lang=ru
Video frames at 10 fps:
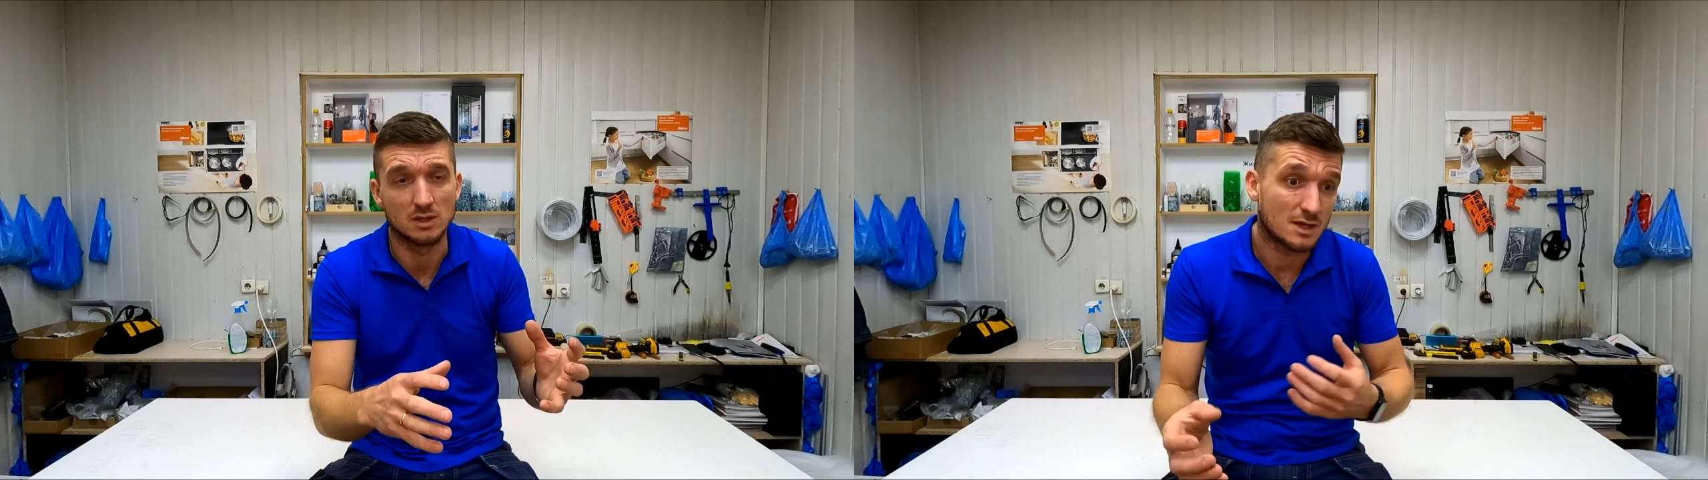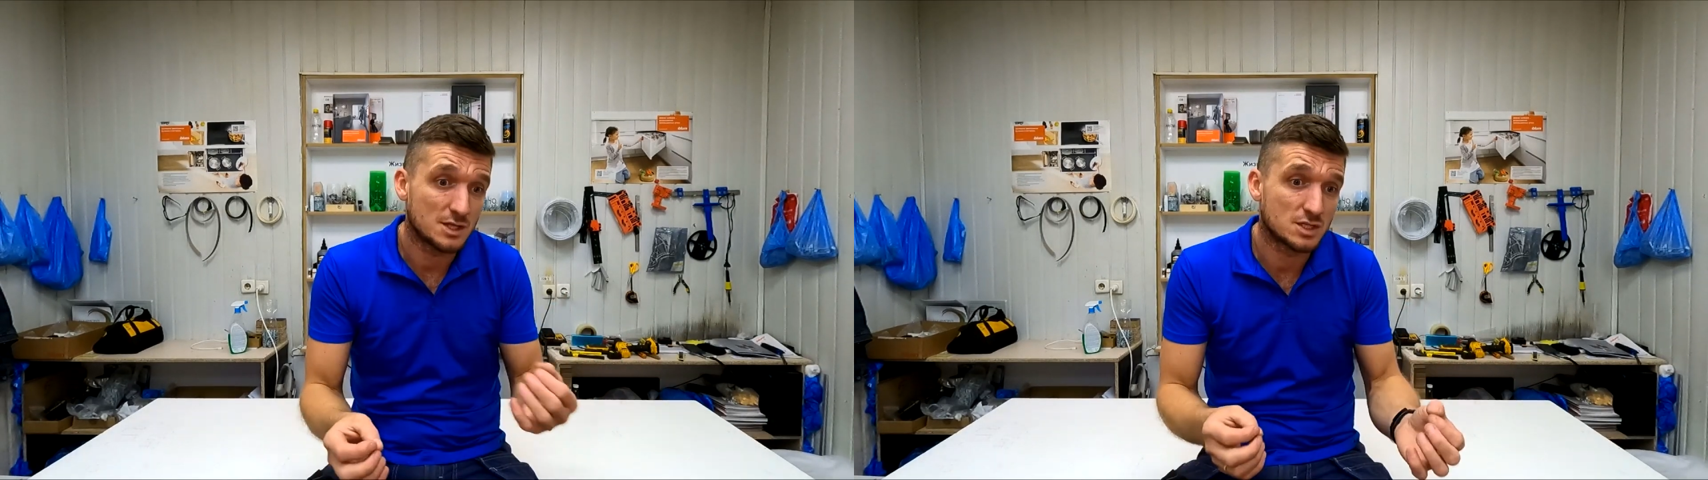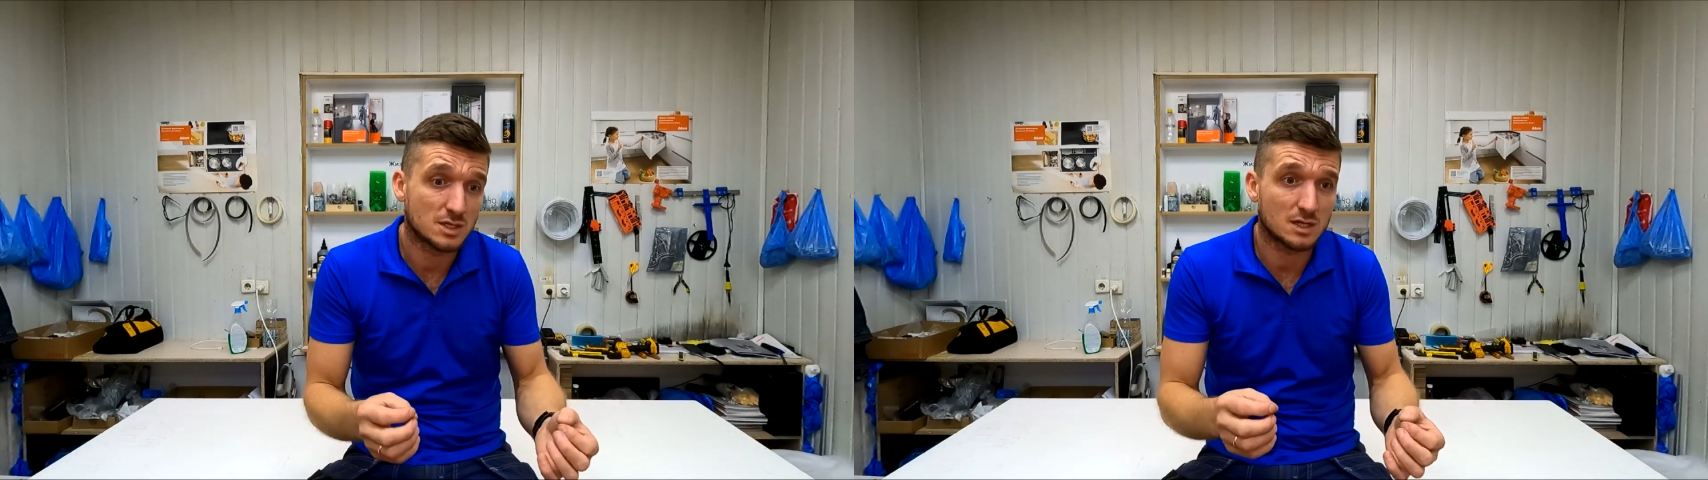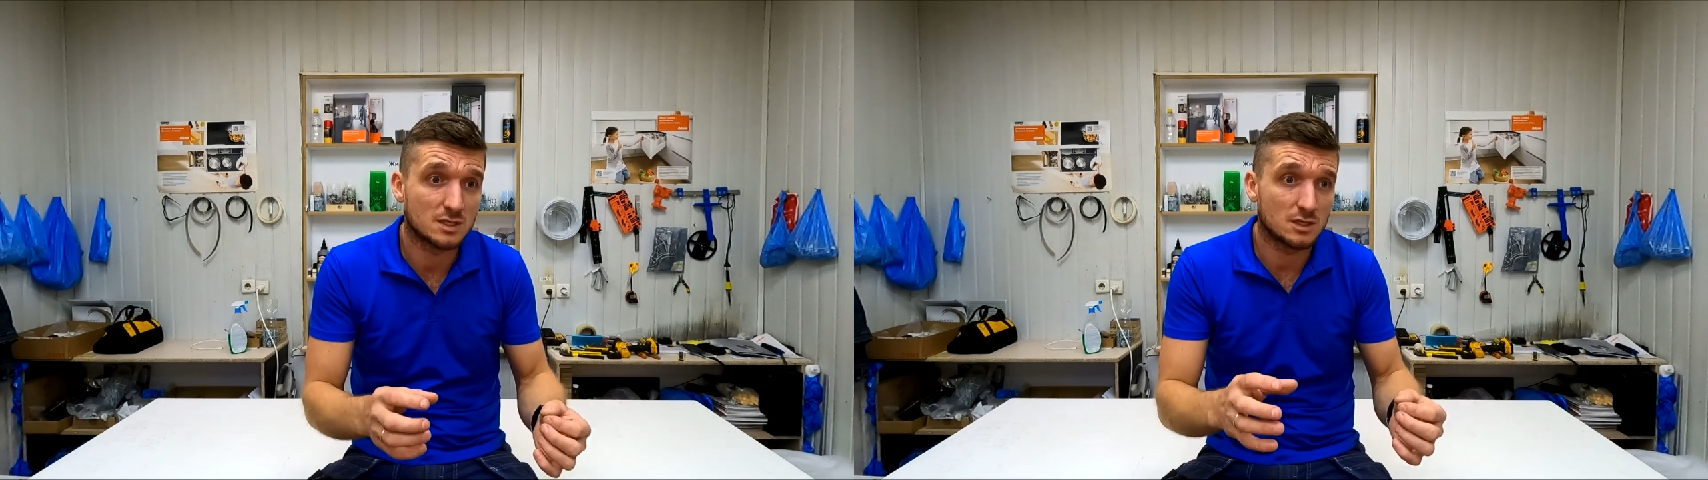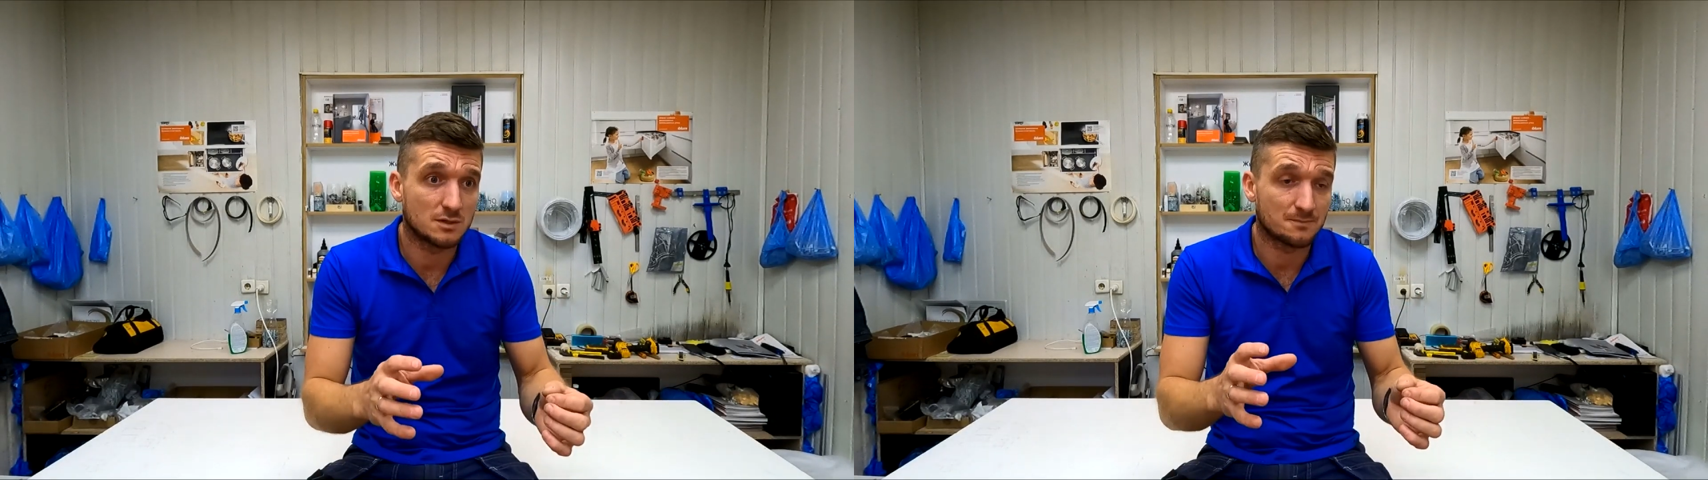Раньше
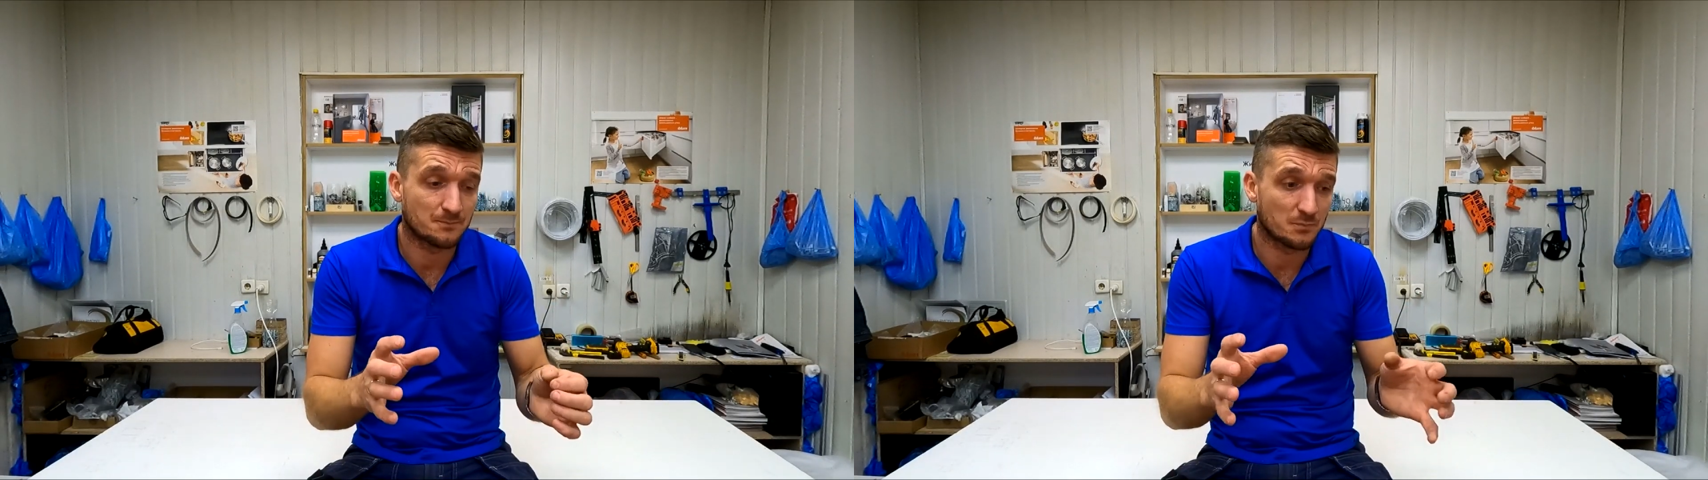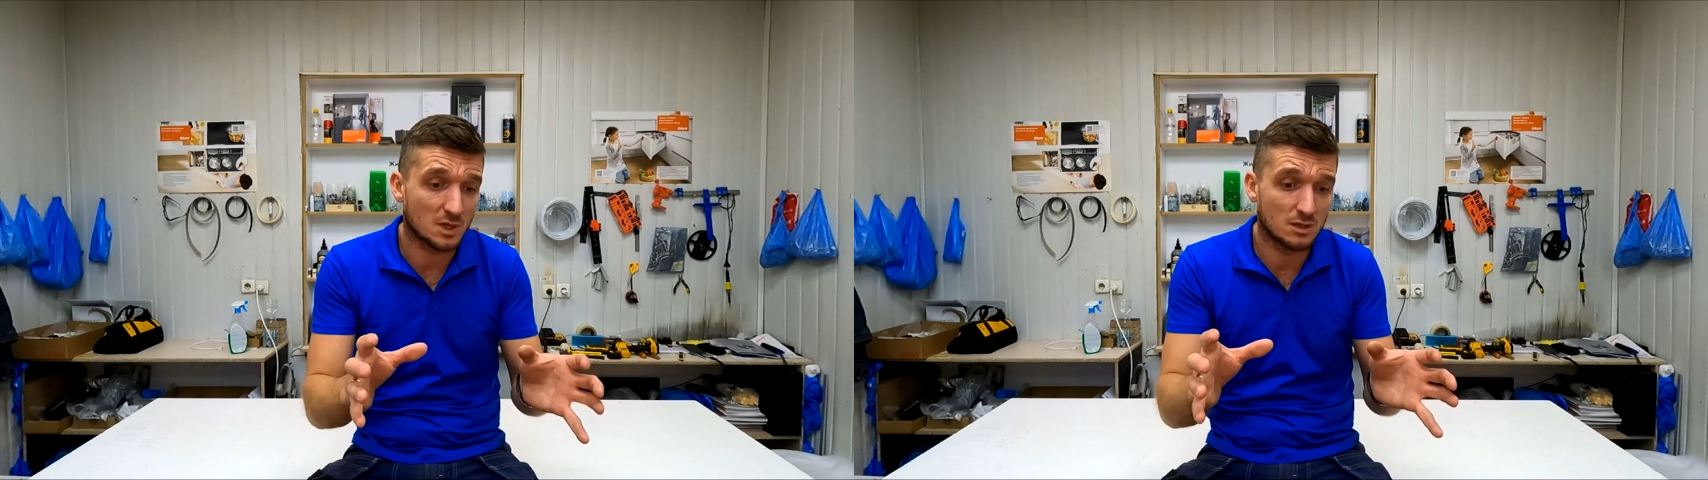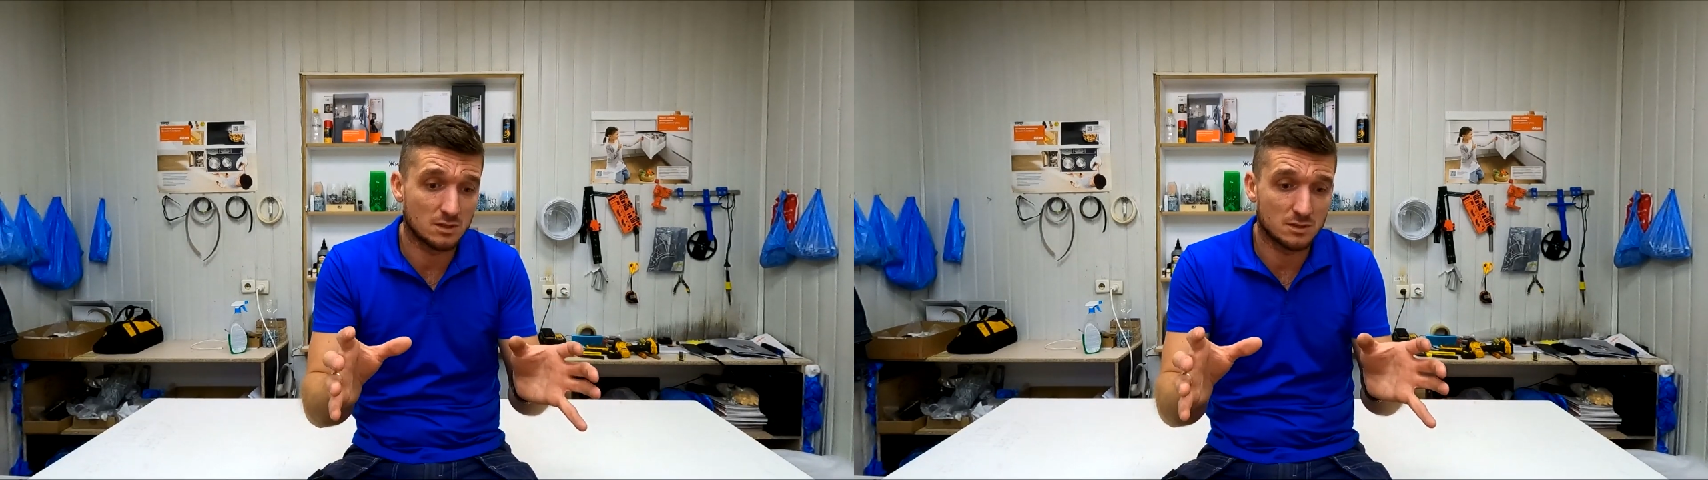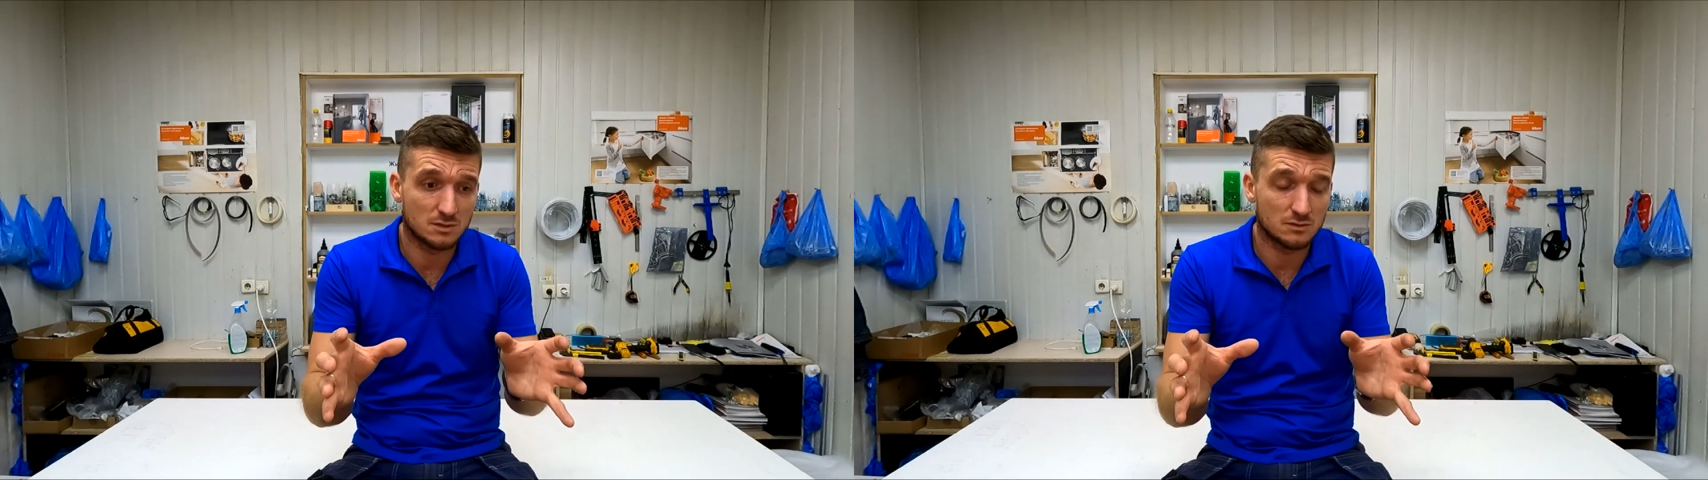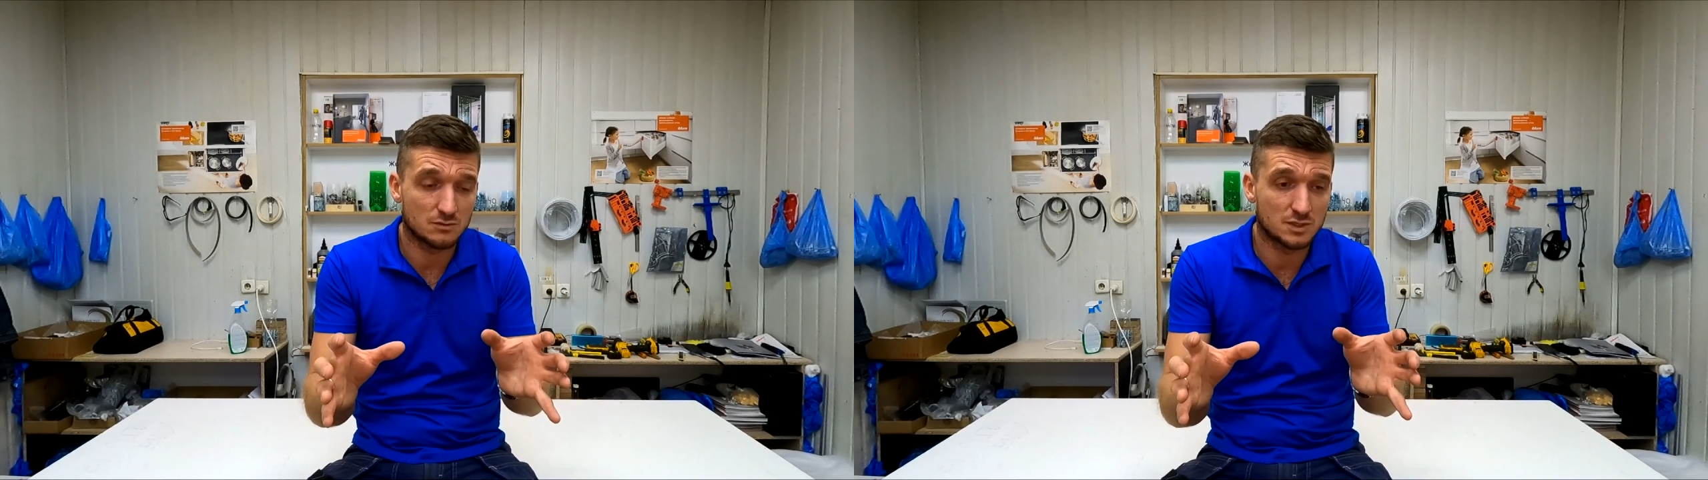как-то э,